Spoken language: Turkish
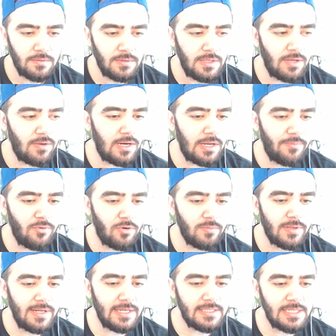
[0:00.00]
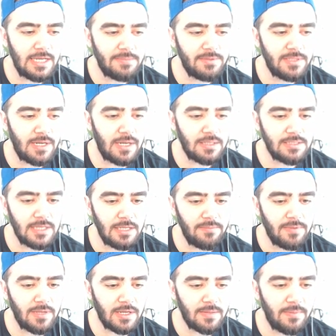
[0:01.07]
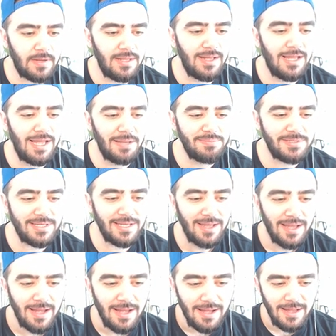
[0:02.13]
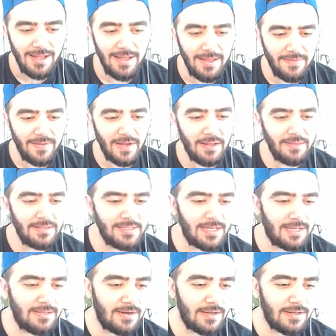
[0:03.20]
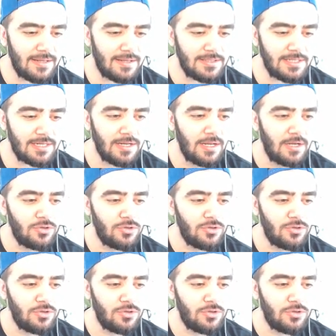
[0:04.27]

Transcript: Niye öyle yapıyorum ki neyse hepsini alsaydım takıma. Hepsi e, nadir zaten arkadaşlar.